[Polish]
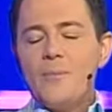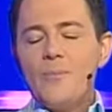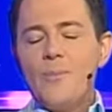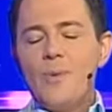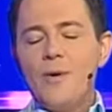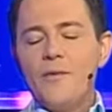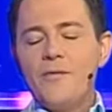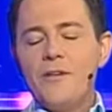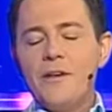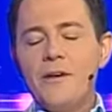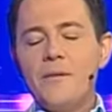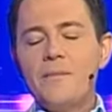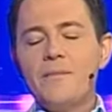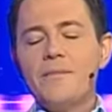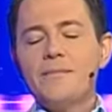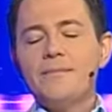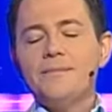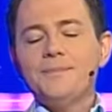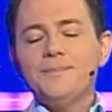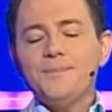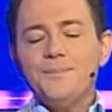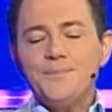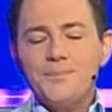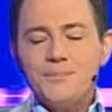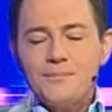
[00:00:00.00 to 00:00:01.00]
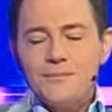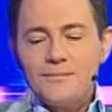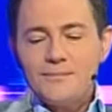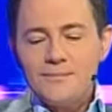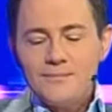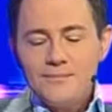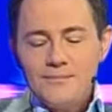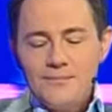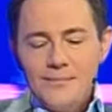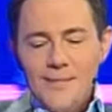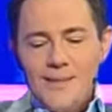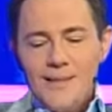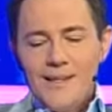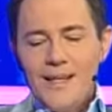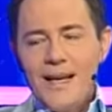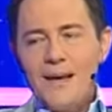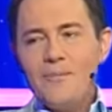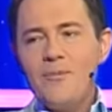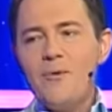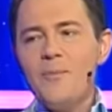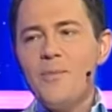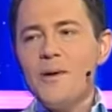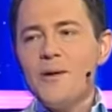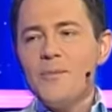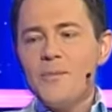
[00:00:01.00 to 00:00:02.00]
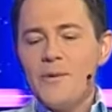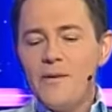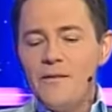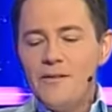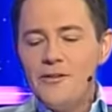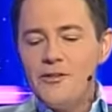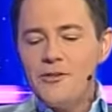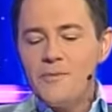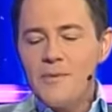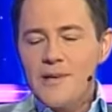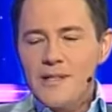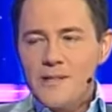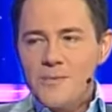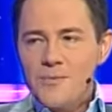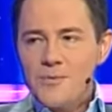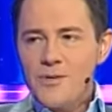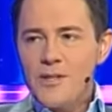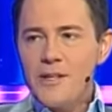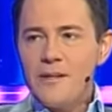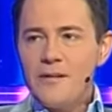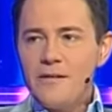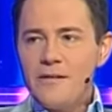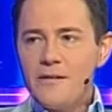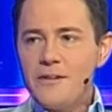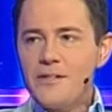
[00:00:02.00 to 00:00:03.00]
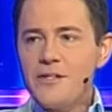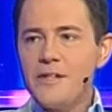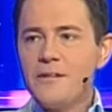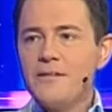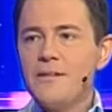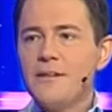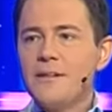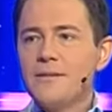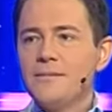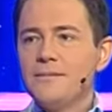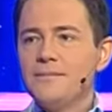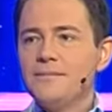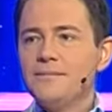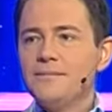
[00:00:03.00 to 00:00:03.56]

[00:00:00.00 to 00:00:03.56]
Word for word: Powiem, jak mi pan powie, czy pan sprzedał 22.